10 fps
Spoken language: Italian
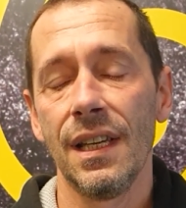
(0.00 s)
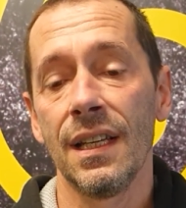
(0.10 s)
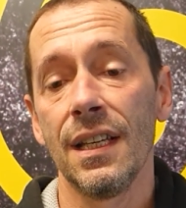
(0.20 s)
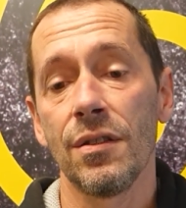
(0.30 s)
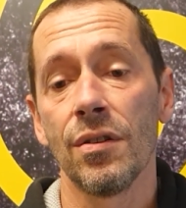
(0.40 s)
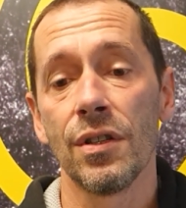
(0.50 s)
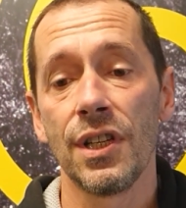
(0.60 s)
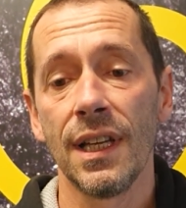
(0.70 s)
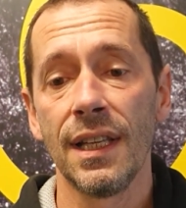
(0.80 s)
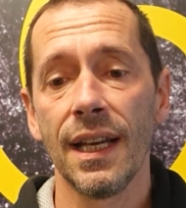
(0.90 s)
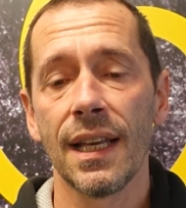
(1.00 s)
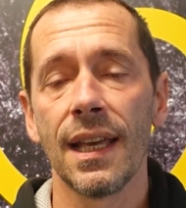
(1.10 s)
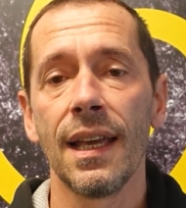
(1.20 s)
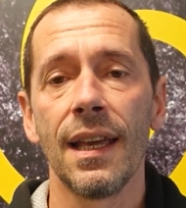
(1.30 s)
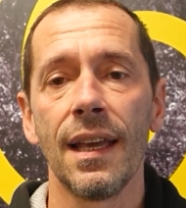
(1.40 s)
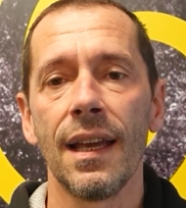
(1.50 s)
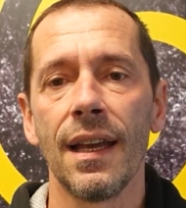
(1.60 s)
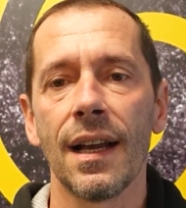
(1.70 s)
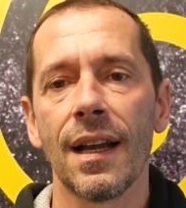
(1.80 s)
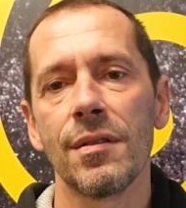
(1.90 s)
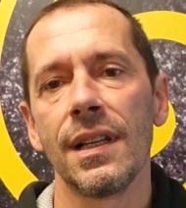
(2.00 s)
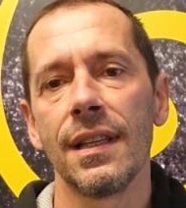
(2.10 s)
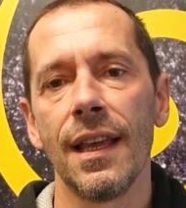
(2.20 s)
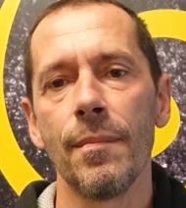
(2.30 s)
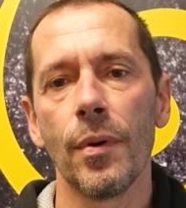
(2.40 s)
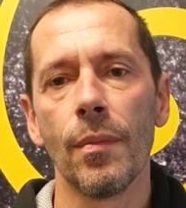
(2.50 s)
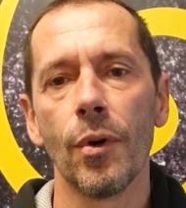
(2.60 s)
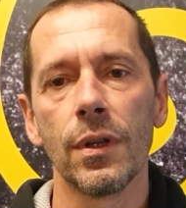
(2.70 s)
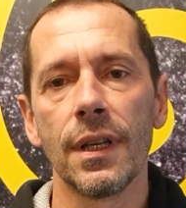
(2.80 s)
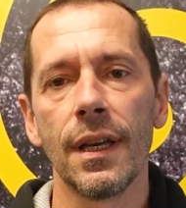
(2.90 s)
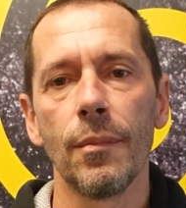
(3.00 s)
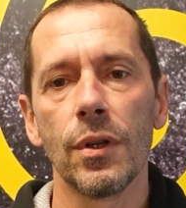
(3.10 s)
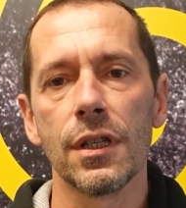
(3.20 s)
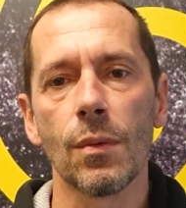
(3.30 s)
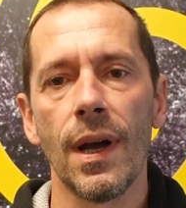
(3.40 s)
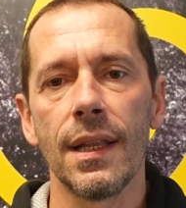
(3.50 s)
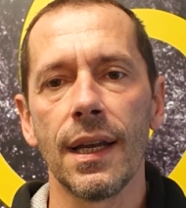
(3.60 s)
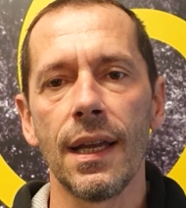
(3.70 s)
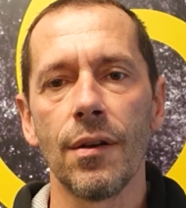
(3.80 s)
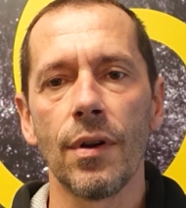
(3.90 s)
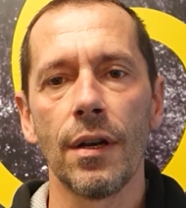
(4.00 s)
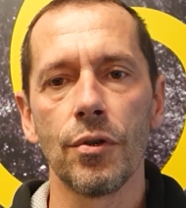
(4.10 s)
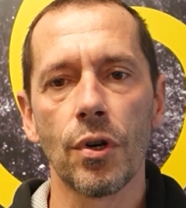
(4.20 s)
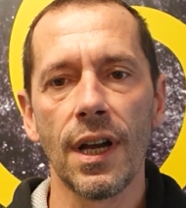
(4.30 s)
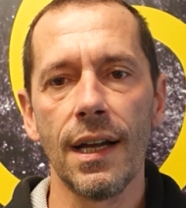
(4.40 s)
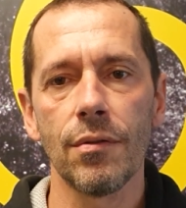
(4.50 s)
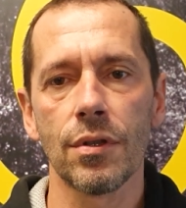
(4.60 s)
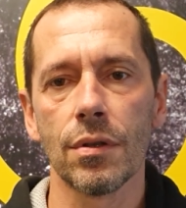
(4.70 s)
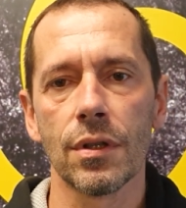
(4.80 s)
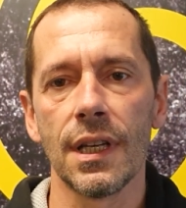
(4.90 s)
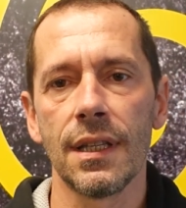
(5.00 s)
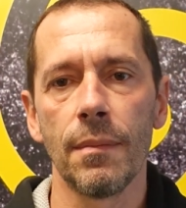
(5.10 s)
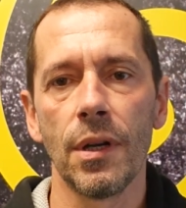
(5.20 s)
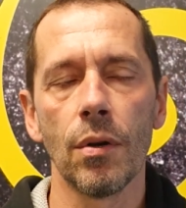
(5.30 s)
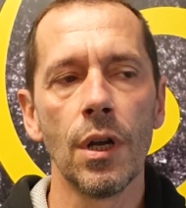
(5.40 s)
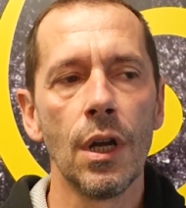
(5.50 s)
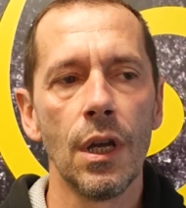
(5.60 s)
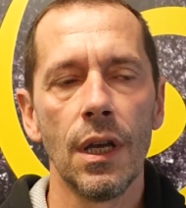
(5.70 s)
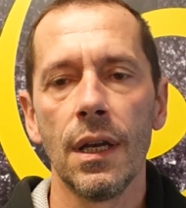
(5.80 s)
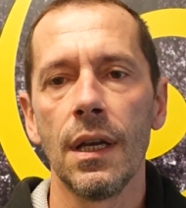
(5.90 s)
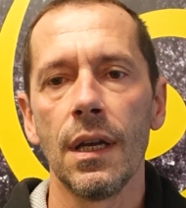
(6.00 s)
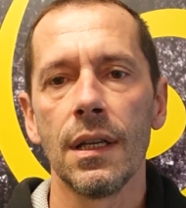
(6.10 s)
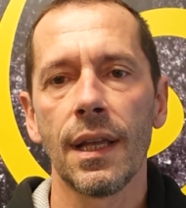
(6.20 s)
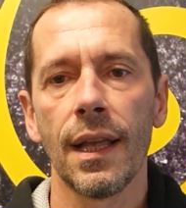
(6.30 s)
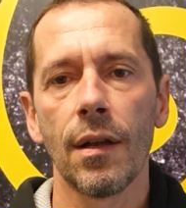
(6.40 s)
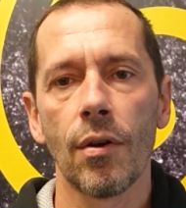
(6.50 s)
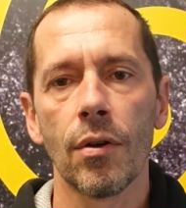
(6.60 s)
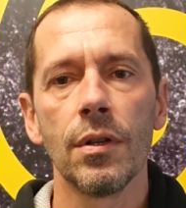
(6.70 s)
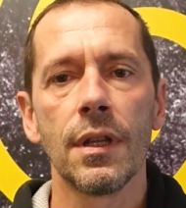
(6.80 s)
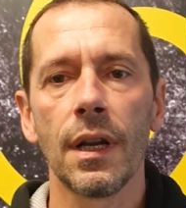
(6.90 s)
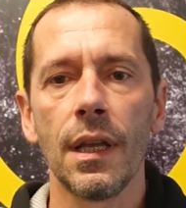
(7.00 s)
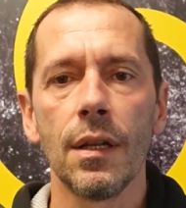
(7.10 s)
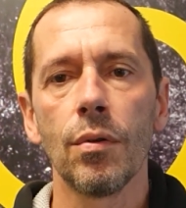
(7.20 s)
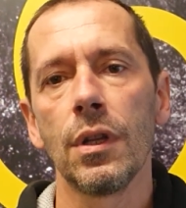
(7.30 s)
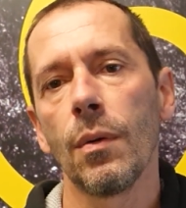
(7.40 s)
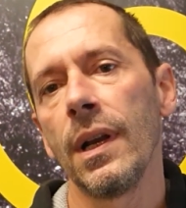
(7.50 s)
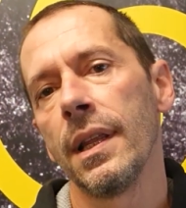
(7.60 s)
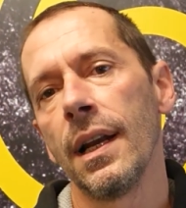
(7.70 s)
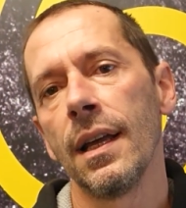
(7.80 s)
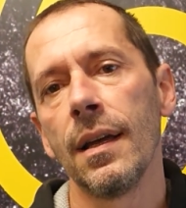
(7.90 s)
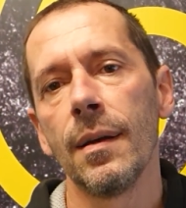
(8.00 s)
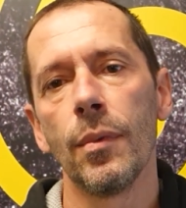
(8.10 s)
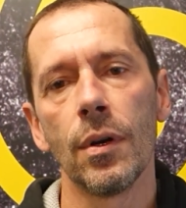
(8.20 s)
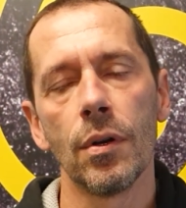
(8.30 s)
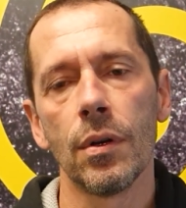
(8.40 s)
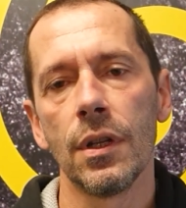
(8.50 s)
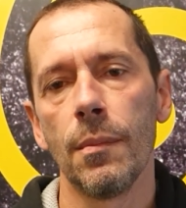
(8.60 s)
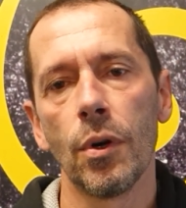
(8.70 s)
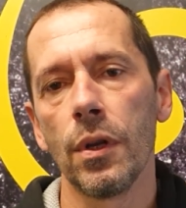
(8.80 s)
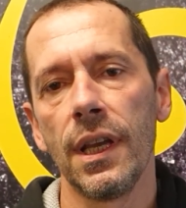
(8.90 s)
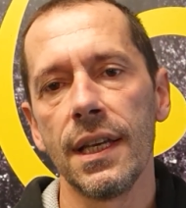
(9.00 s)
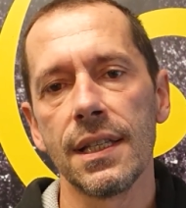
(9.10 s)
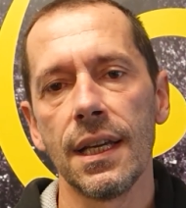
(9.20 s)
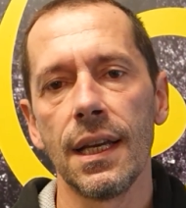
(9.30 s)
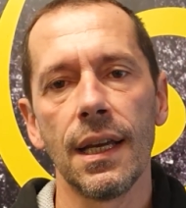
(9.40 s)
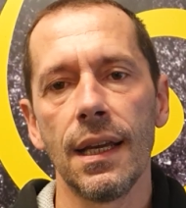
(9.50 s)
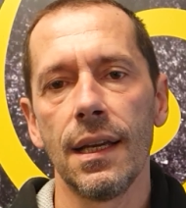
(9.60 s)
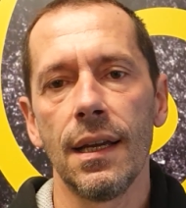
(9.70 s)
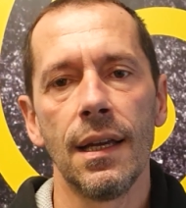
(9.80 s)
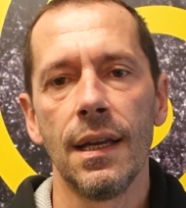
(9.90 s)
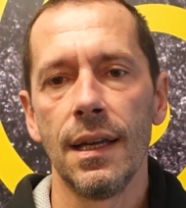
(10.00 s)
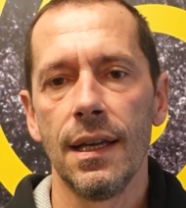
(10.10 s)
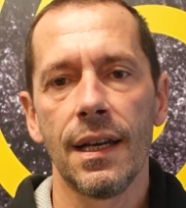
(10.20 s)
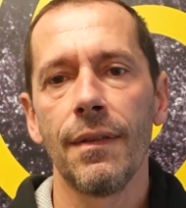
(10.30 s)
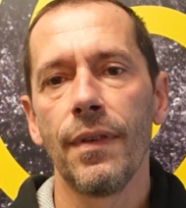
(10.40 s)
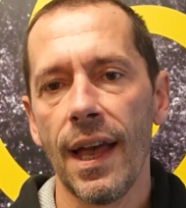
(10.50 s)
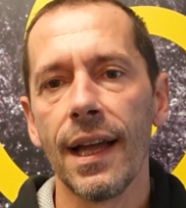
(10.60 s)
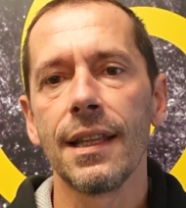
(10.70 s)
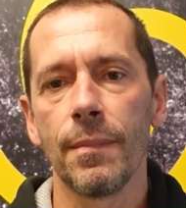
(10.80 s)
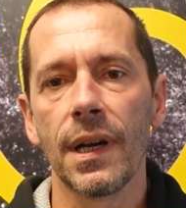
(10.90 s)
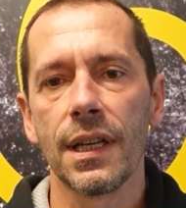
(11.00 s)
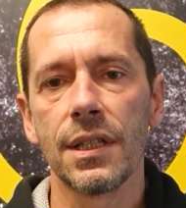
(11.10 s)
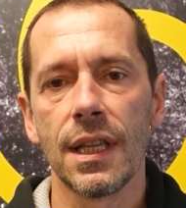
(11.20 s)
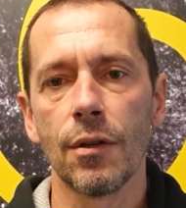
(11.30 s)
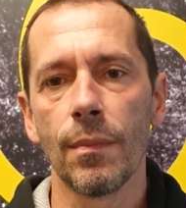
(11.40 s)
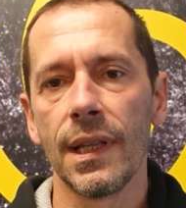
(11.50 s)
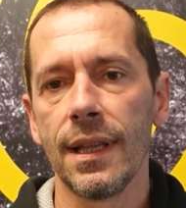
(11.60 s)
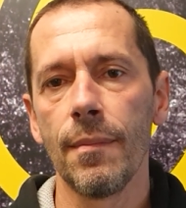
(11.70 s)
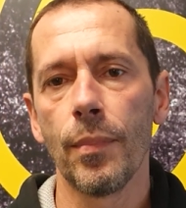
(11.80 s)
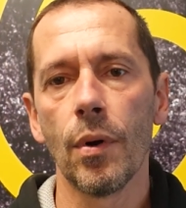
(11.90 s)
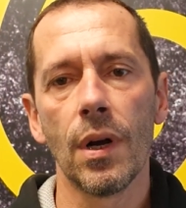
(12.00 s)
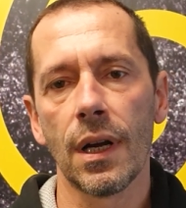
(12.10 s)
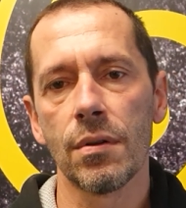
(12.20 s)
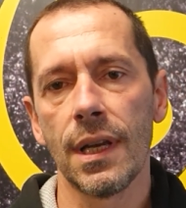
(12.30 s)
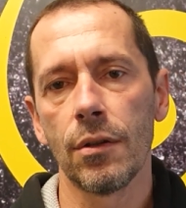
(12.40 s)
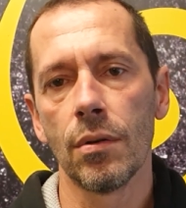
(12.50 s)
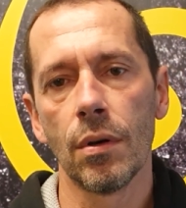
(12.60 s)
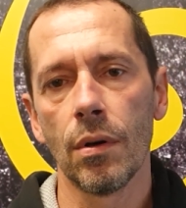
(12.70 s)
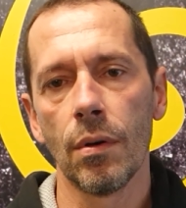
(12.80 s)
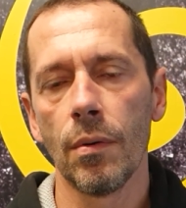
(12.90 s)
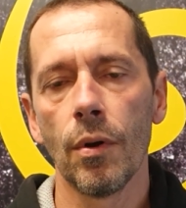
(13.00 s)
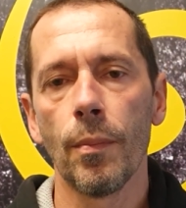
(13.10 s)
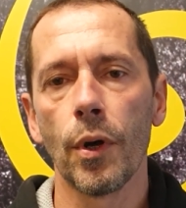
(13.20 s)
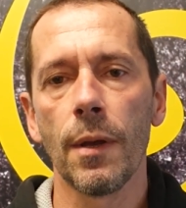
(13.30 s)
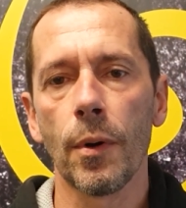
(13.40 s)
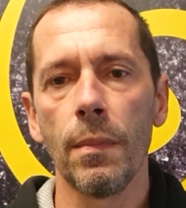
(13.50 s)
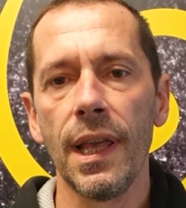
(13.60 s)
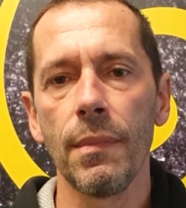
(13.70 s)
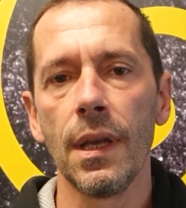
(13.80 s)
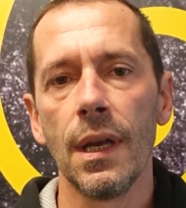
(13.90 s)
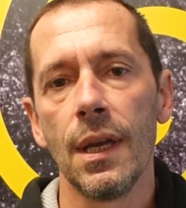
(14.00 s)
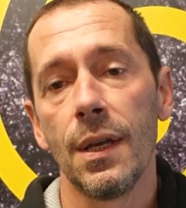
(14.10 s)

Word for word: Sì, adesso c'è da dire che eh, a causa del tempo molte, molte squadre non hanno giocato, sono state almeno eh, tre incontri, tutti quelli del, del, bolognese rinviati perché c'è stato un maltempo, ha causato non pochi problemi,